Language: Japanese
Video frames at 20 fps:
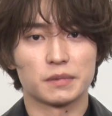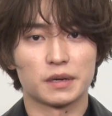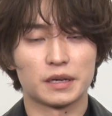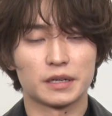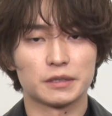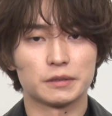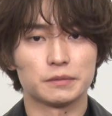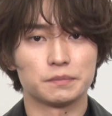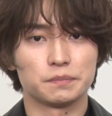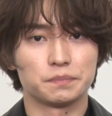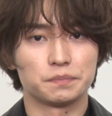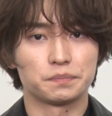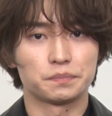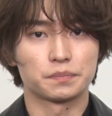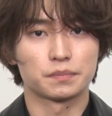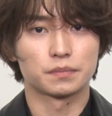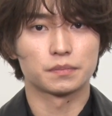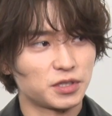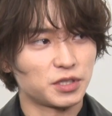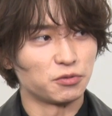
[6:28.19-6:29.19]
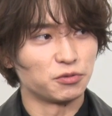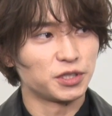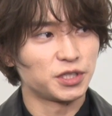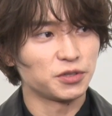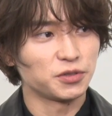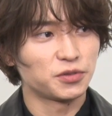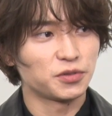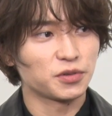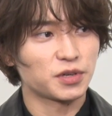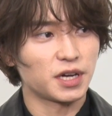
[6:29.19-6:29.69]
はいお仕
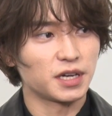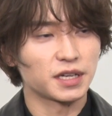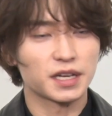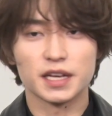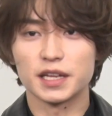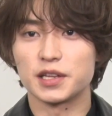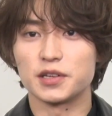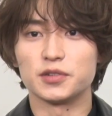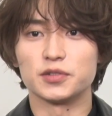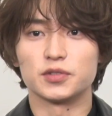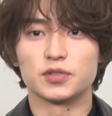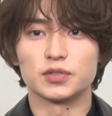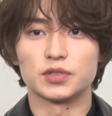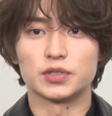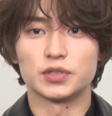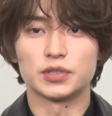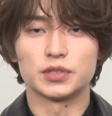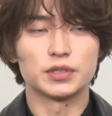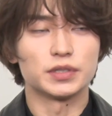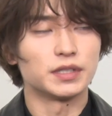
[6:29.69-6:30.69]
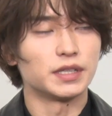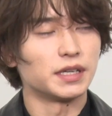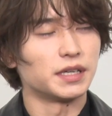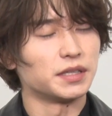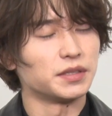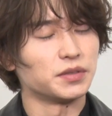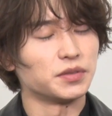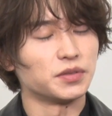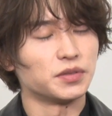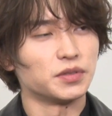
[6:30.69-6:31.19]
事関係で言うと
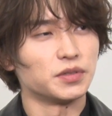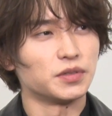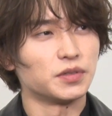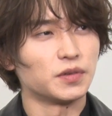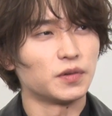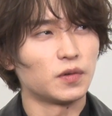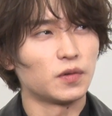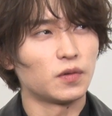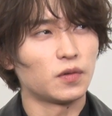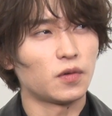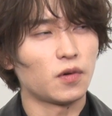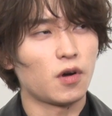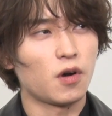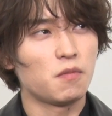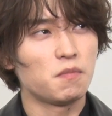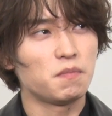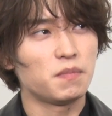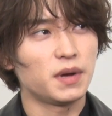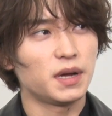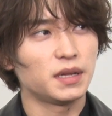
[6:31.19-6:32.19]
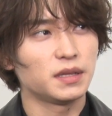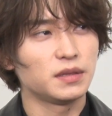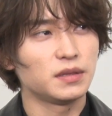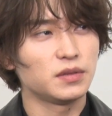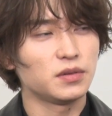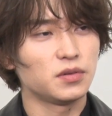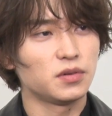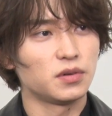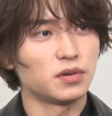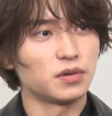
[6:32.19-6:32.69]
あの本番
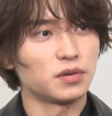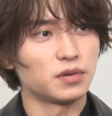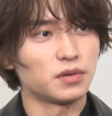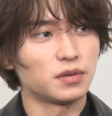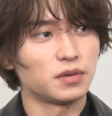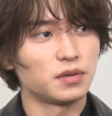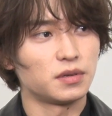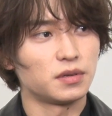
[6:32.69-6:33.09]
の